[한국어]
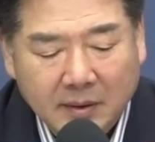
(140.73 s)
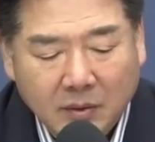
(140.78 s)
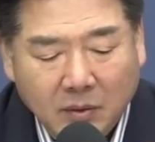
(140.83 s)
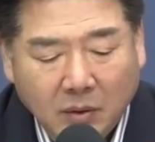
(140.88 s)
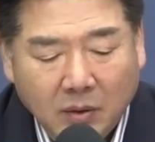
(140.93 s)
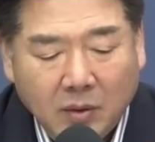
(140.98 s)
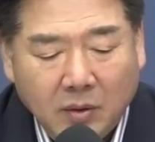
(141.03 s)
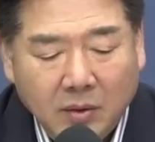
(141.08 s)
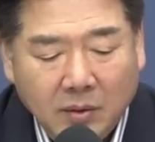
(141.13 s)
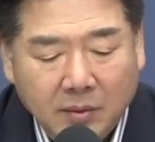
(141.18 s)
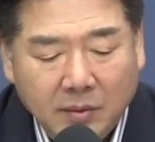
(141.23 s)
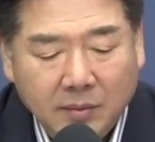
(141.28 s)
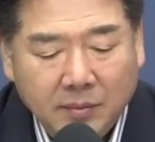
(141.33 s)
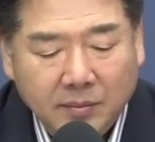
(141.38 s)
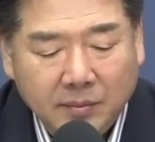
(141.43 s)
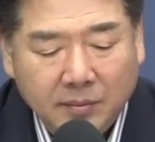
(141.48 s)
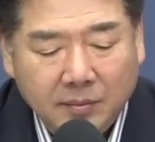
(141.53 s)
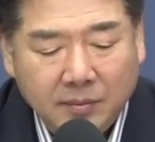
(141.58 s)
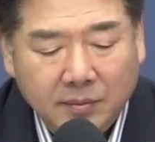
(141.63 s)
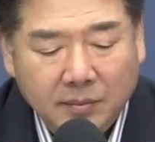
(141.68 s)
또
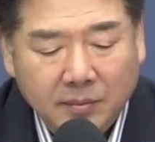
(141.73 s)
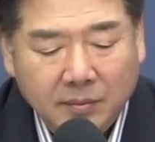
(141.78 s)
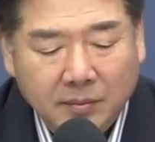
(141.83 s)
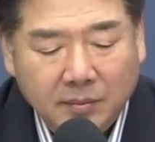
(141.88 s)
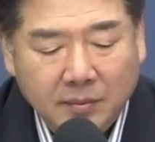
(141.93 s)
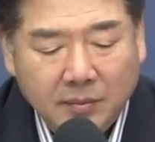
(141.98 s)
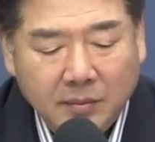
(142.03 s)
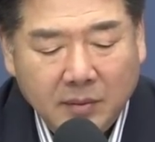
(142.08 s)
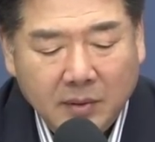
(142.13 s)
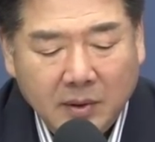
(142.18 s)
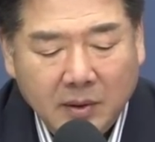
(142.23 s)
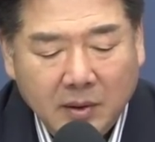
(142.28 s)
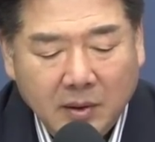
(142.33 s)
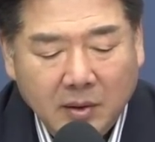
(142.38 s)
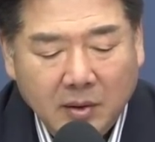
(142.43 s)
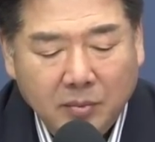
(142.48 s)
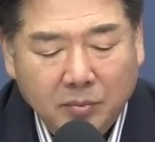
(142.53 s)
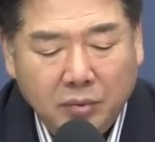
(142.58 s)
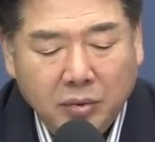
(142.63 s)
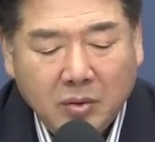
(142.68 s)

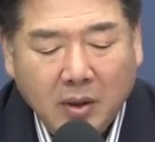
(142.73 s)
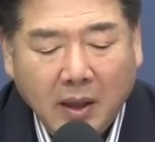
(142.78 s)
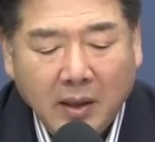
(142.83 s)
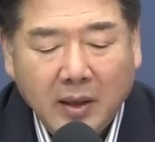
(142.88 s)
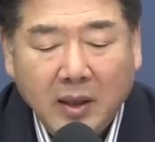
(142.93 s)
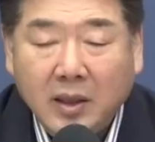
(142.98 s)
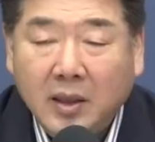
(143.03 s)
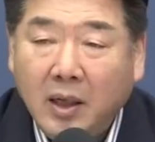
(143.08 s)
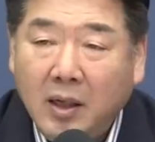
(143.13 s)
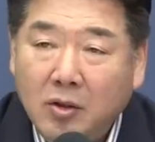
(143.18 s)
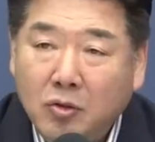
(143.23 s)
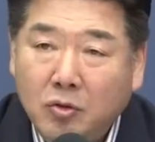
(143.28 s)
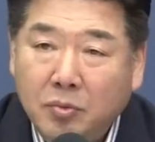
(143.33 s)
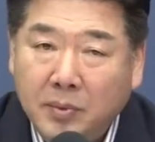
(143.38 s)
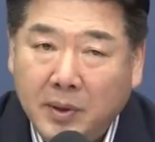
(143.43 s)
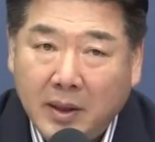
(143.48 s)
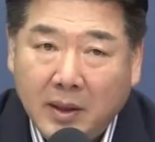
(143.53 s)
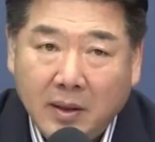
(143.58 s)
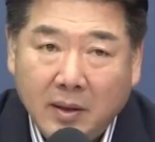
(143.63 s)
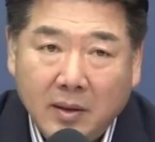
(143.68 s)
북한 이탈
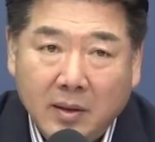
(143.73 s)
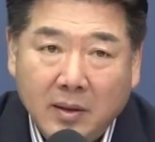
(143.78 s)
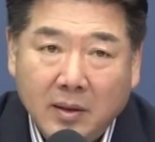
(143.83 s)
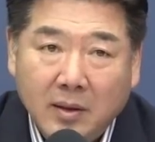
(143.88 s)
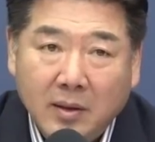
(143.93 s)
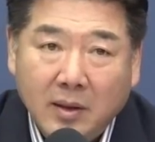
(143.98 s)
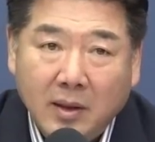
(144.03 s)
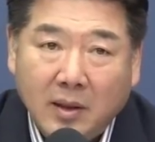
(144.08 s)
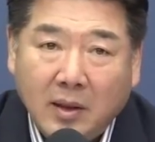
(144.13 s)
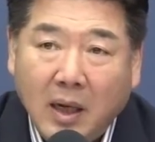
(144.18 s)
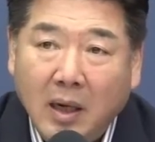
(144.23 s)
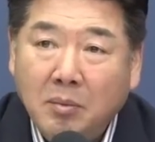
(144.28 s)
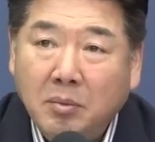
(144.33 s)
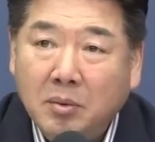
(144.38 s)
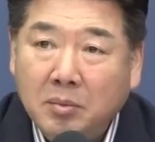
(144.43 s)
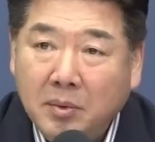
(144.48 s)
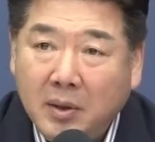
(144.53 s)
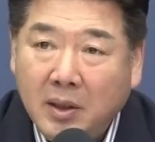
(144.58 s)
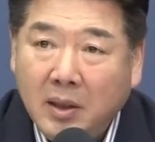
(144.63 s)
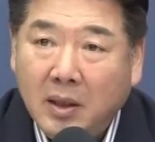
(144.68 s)
주민 예,
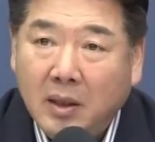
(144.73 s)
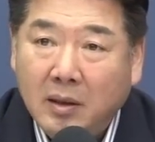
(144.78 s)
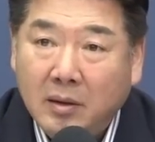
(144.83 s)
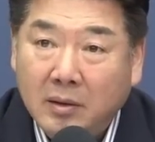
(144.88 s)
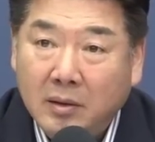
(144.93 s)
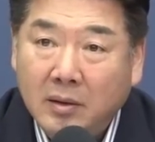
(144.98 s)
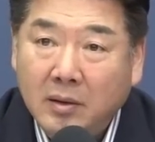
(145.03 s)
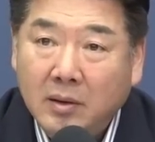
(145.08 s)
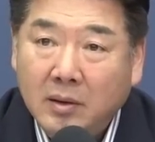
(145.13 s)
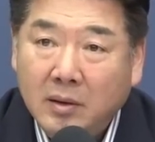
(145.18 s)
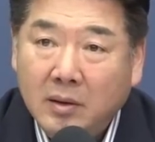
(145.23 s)
탈북민이라는